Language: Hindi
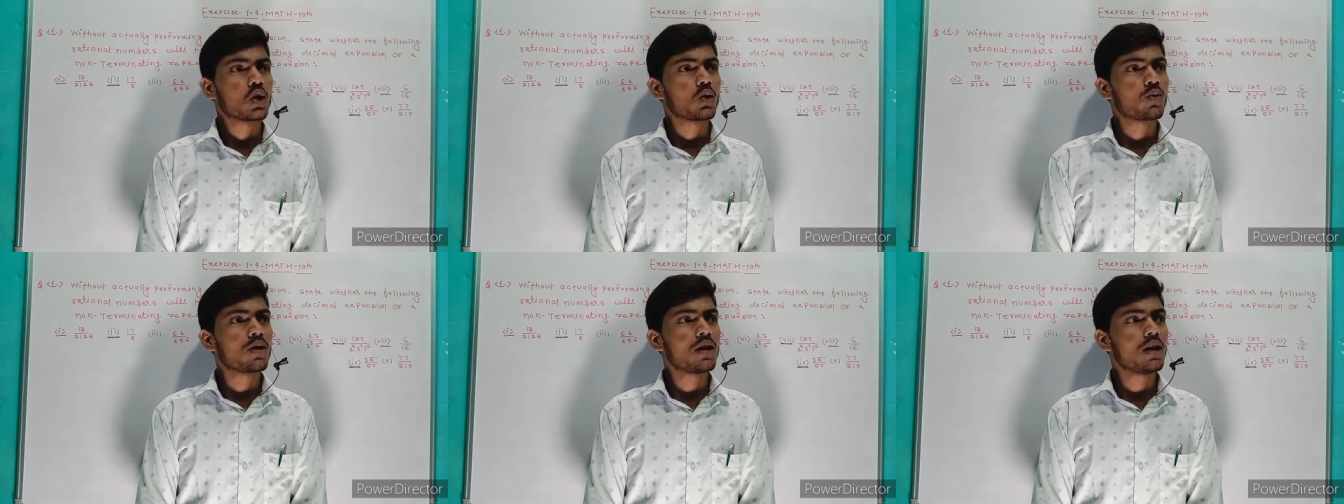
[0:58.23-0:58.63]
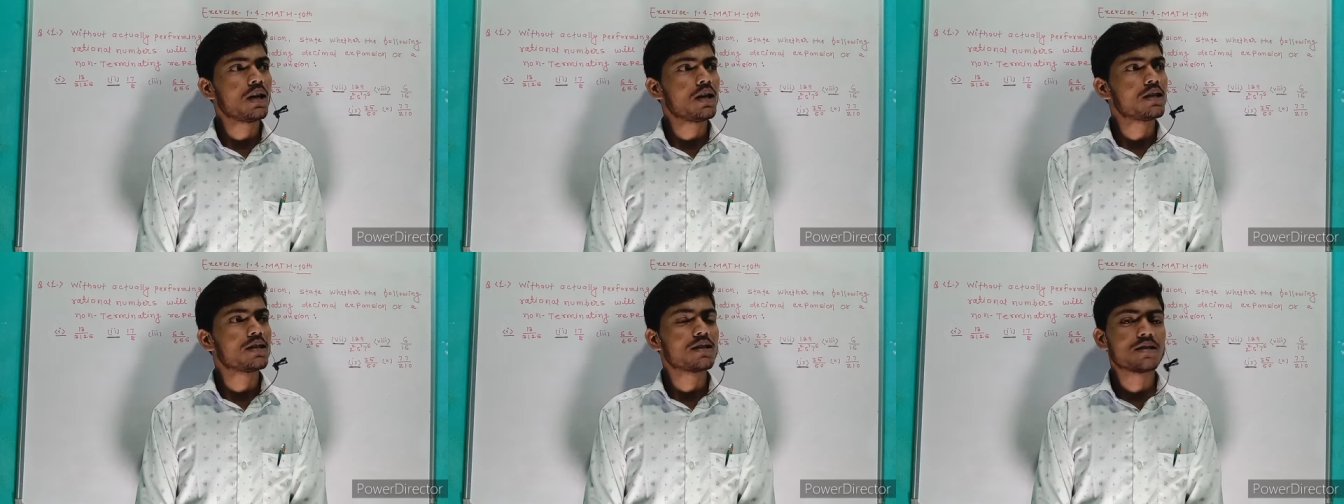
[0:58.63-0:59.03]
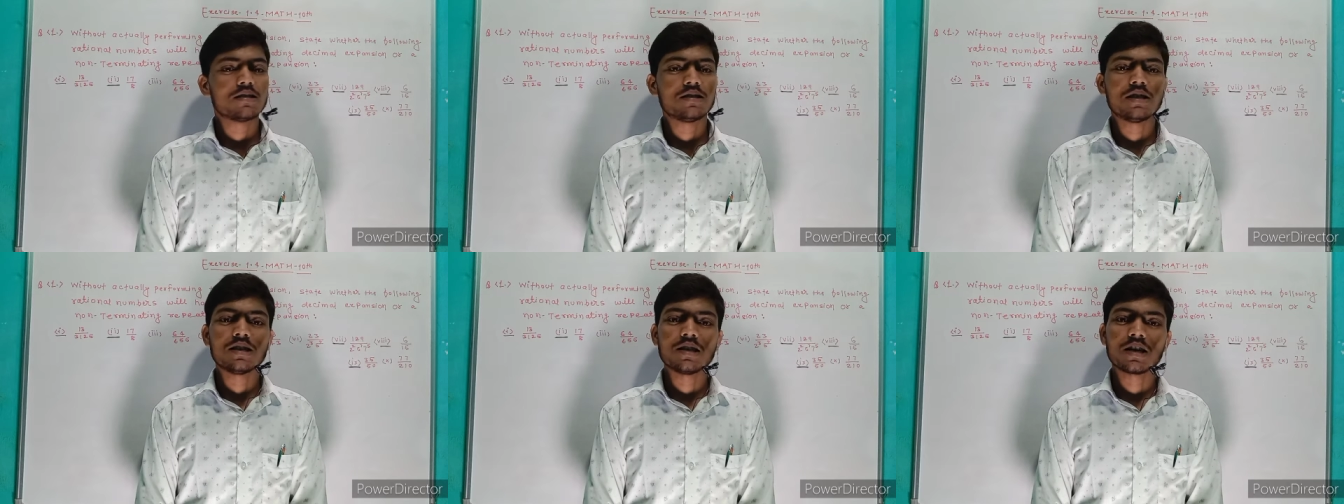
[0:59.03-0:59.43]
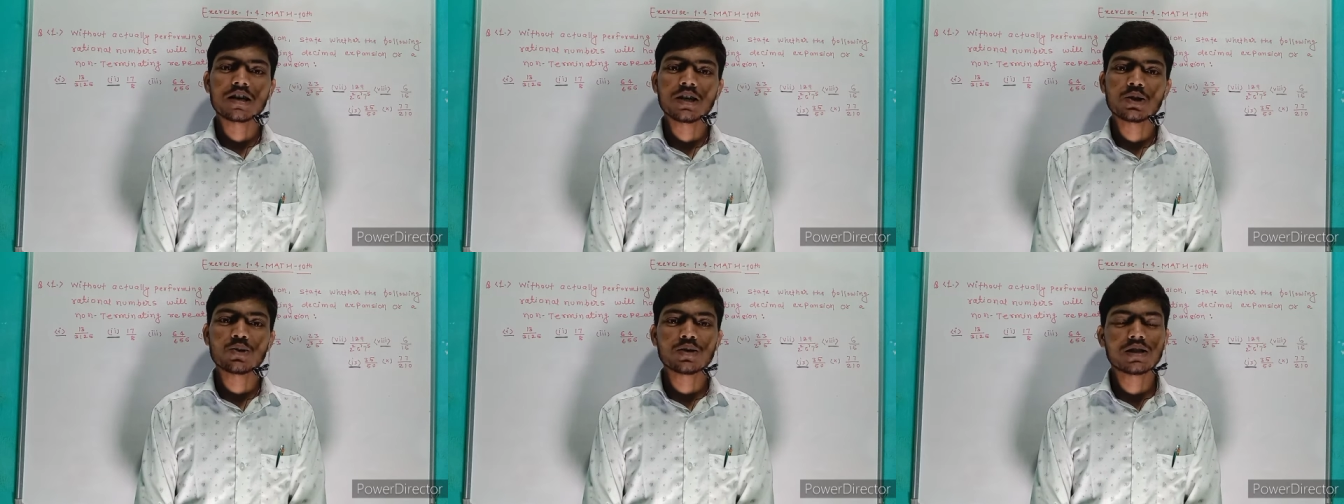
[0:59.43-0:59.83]
क्योंकि
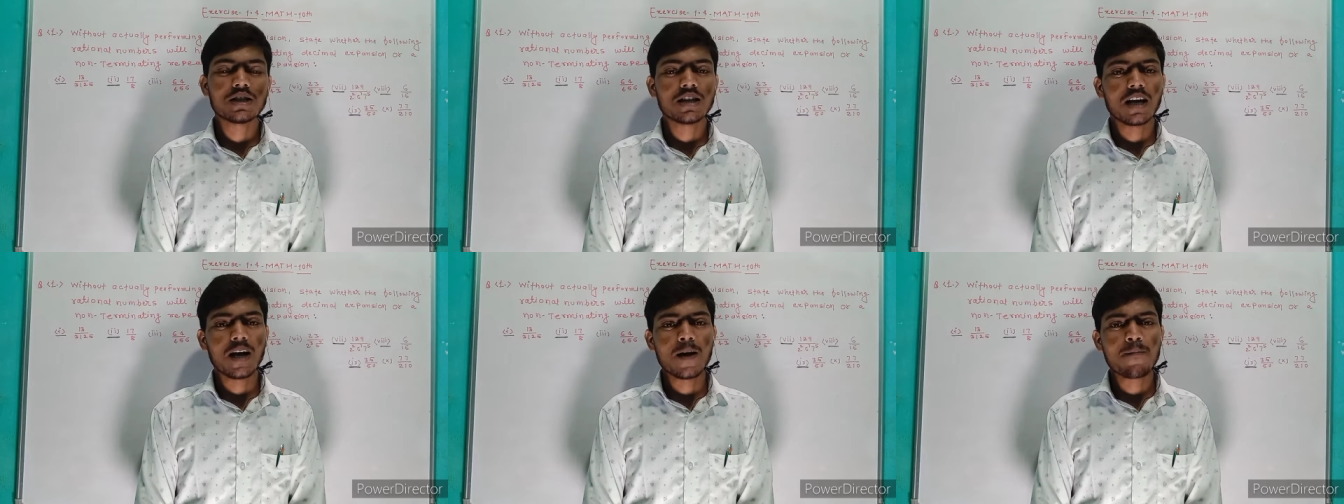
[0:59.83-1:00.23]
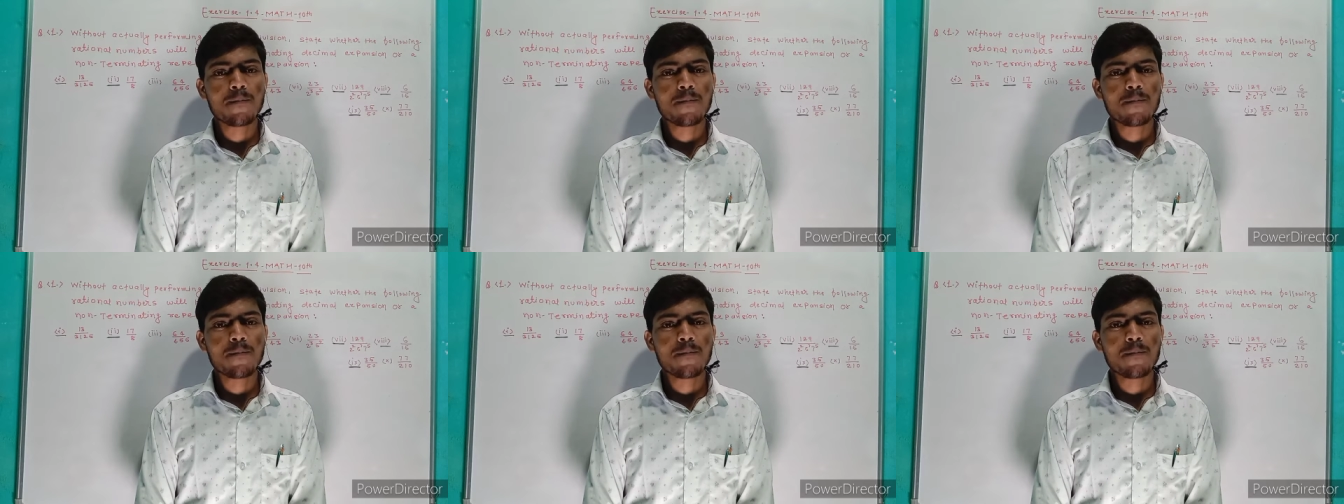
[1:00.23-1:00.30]
ज़िंदगी तो जीना